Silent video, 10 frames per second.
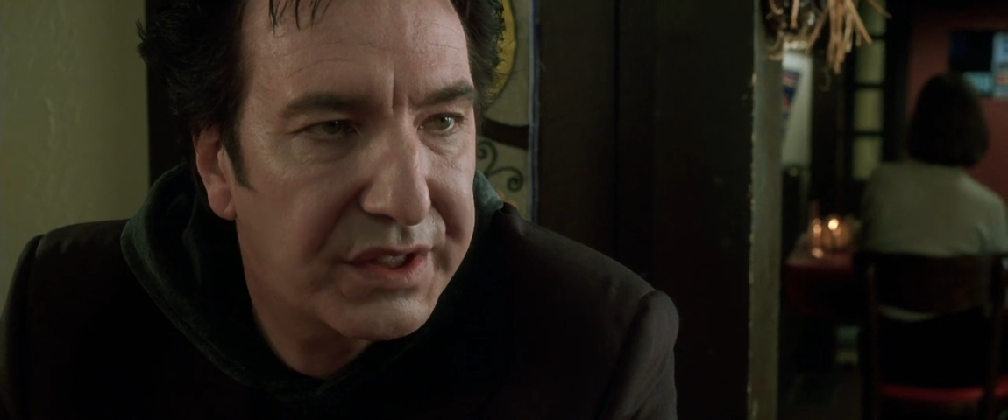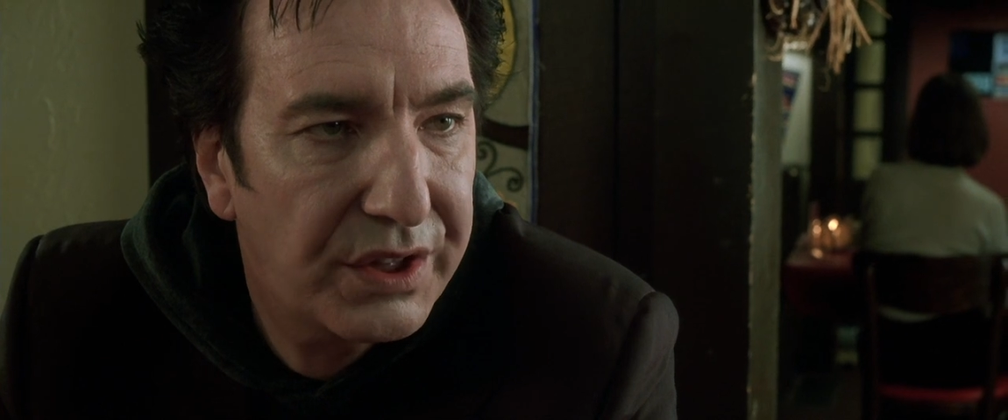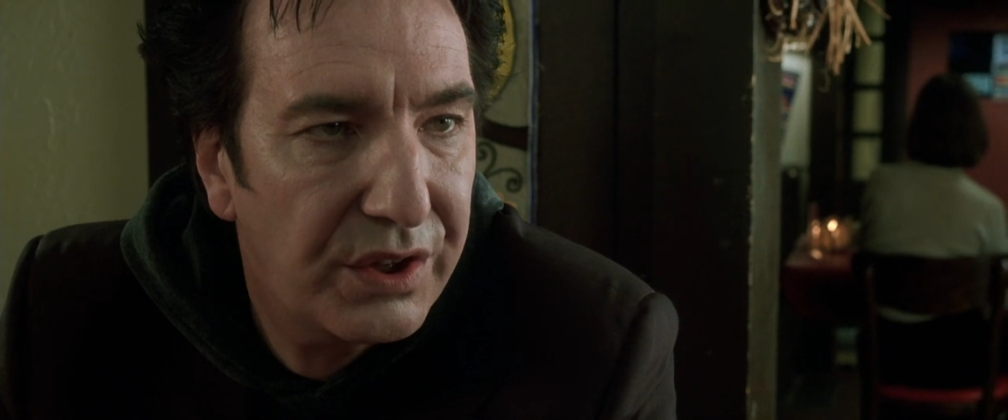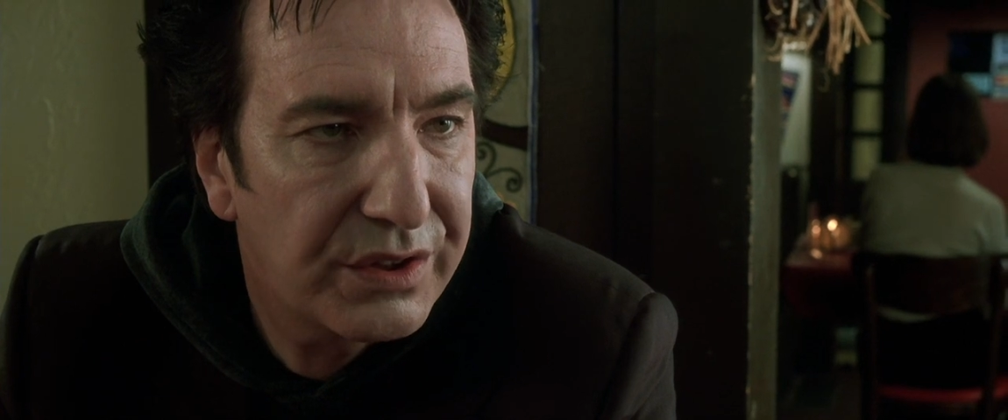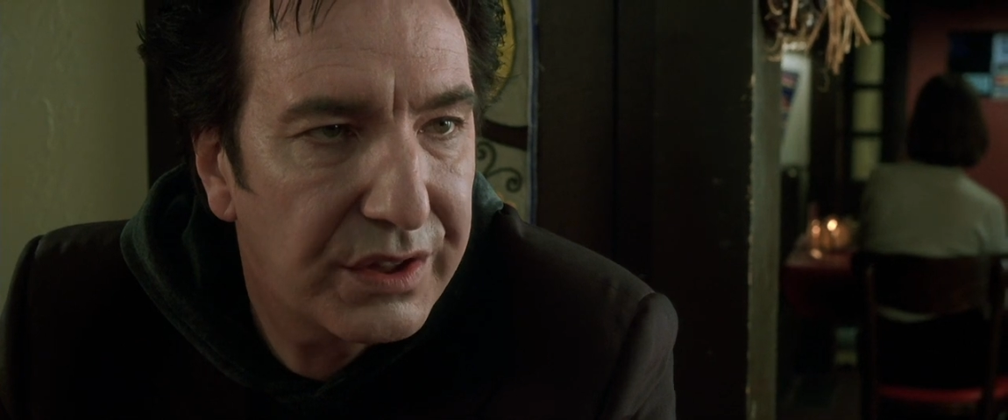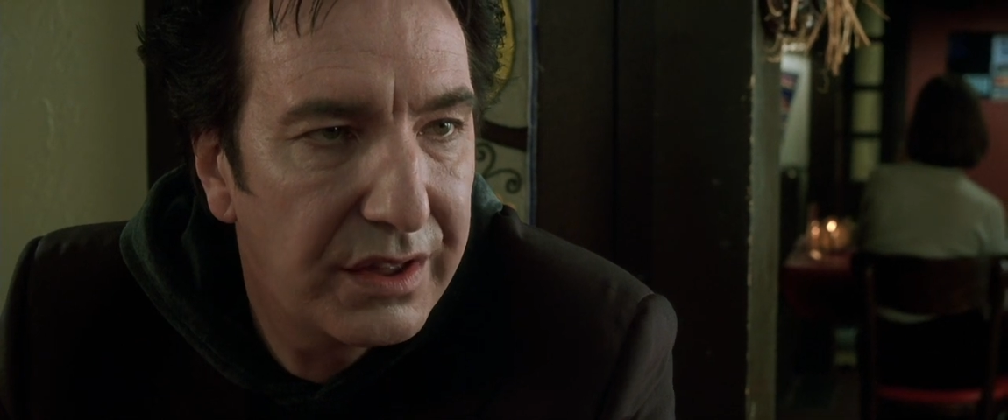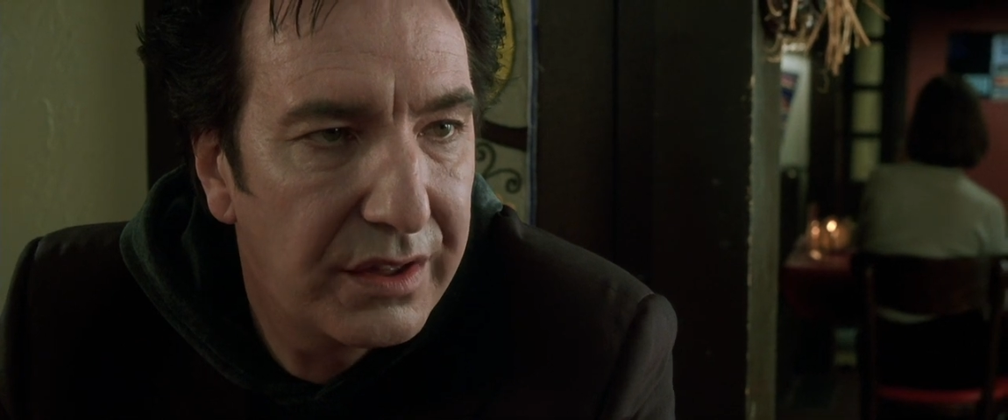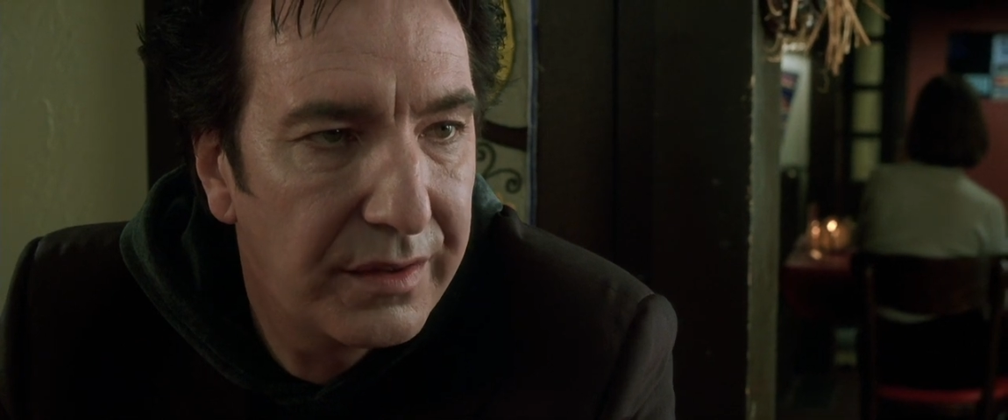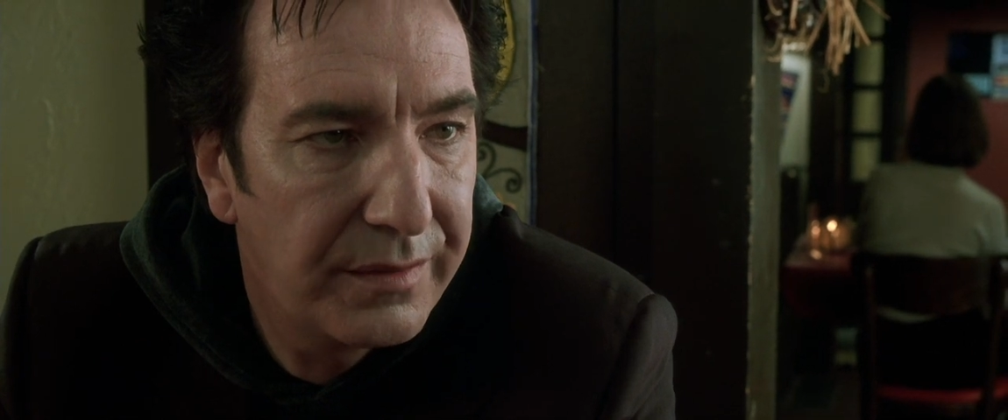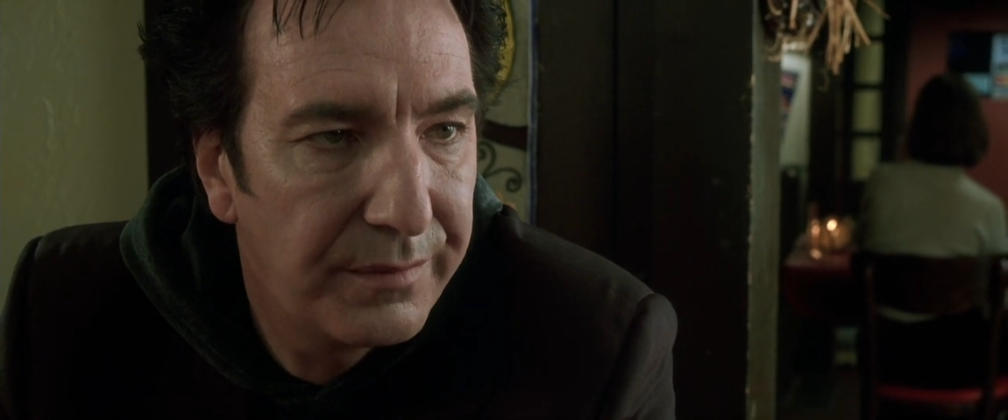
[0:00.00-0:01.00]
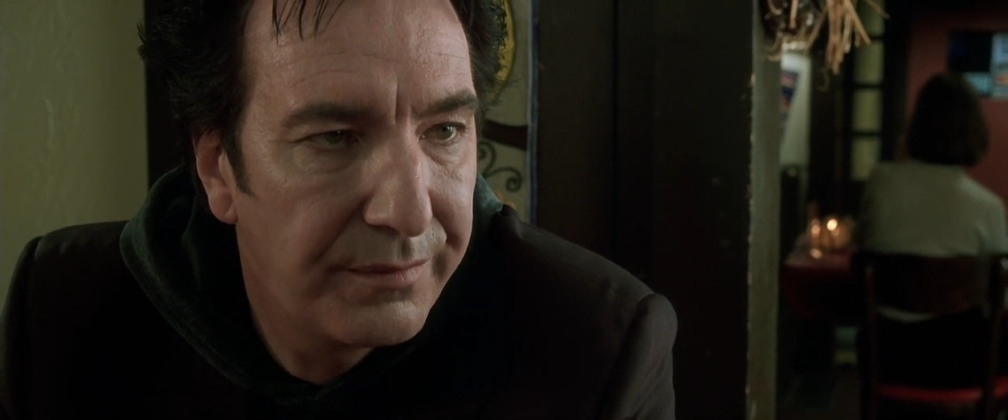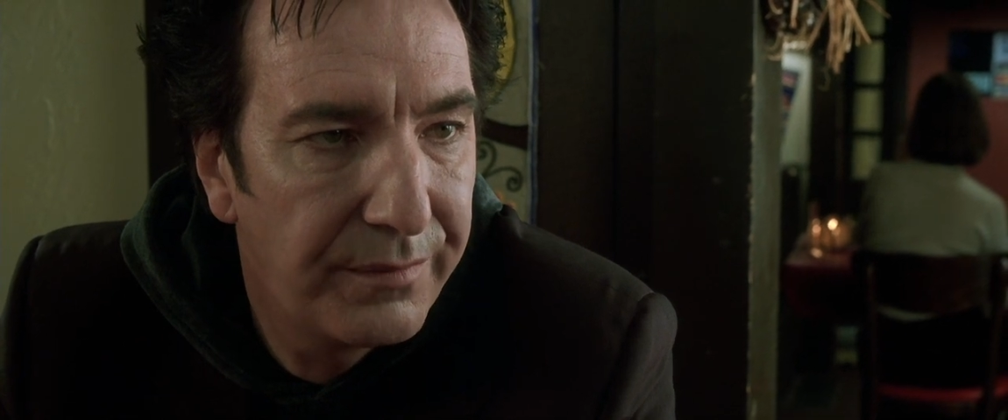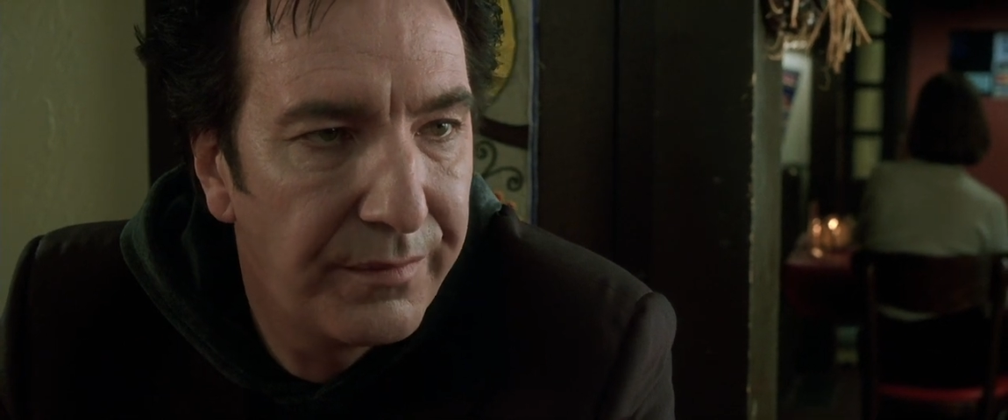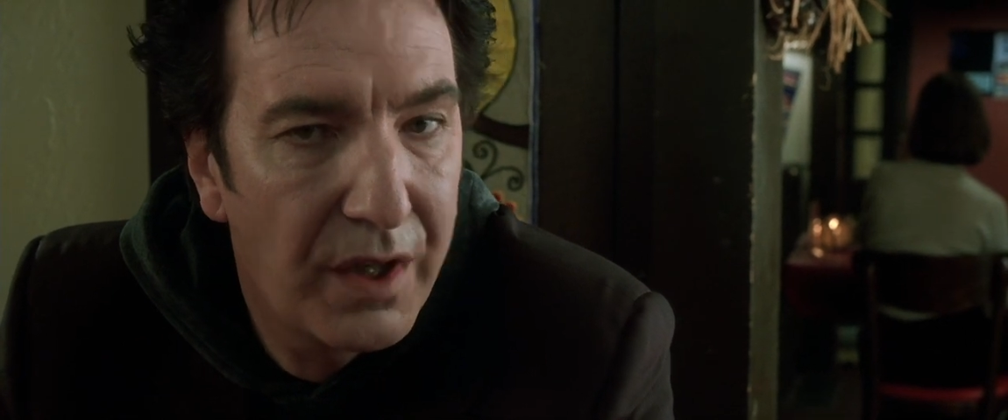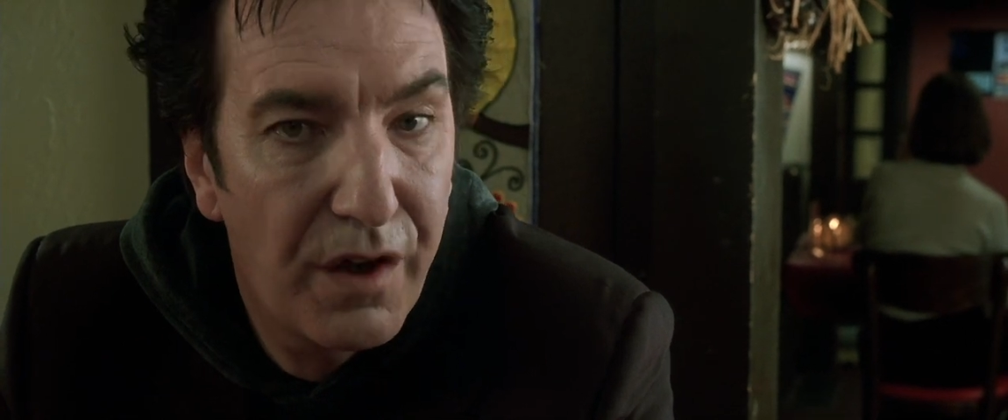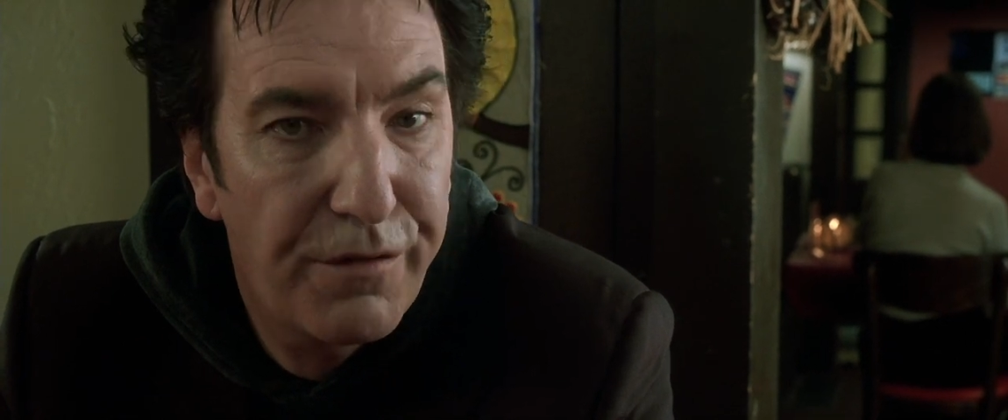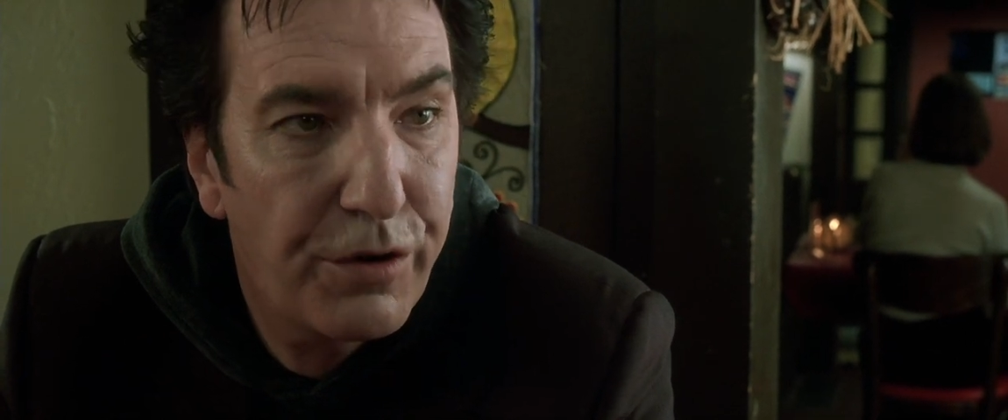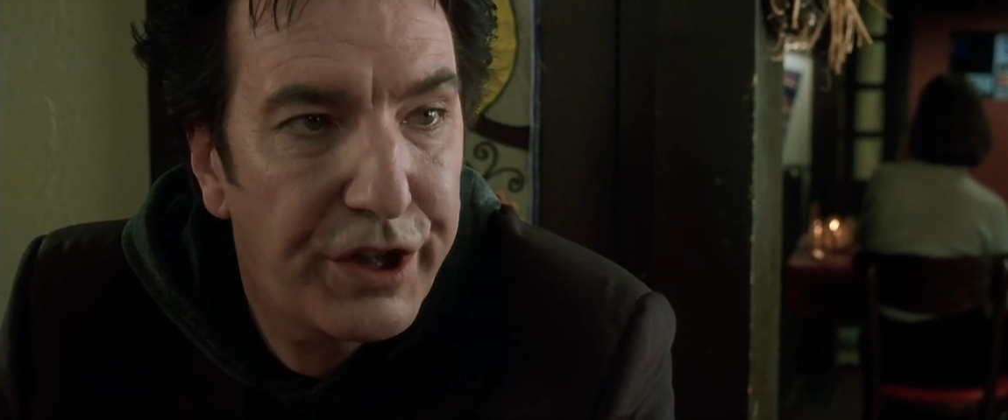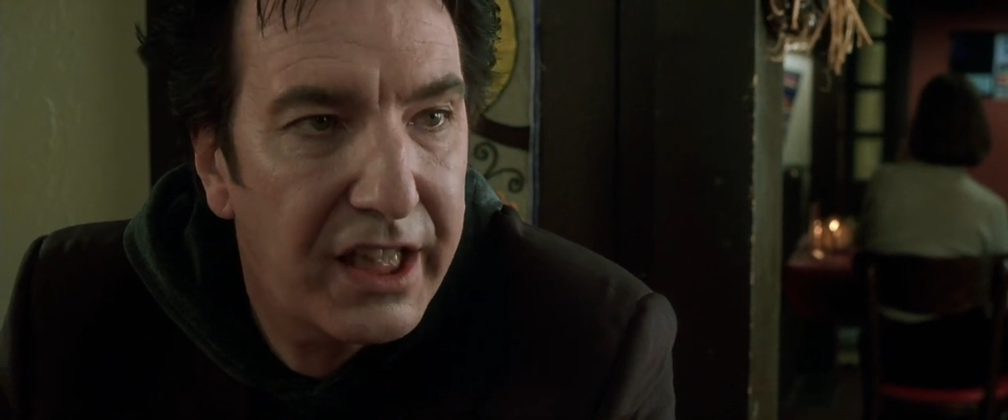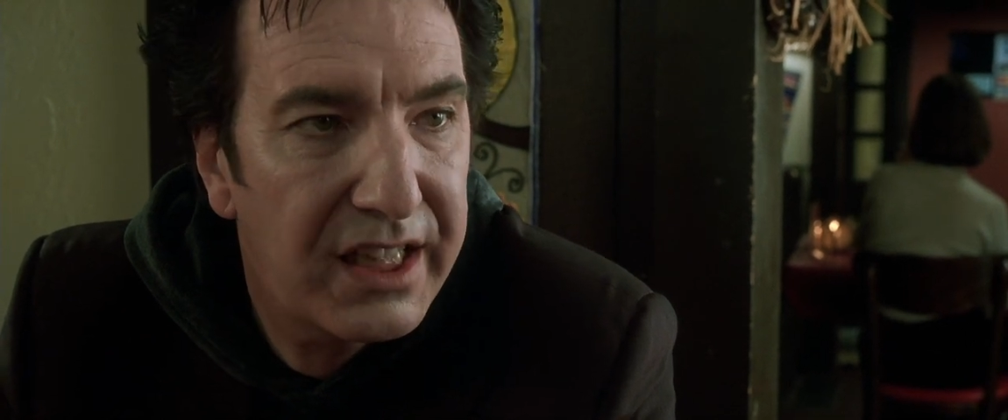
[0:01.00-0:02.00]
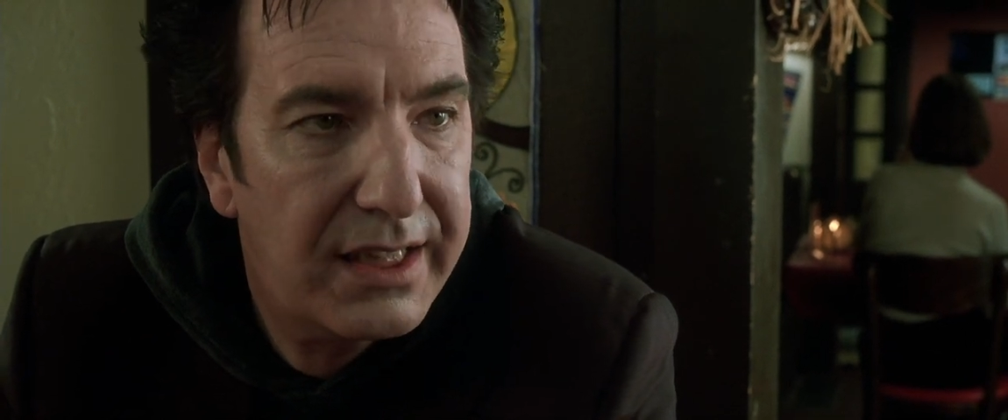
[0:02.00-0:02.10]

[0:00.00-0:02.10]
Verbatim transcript: В Висконсин. На весь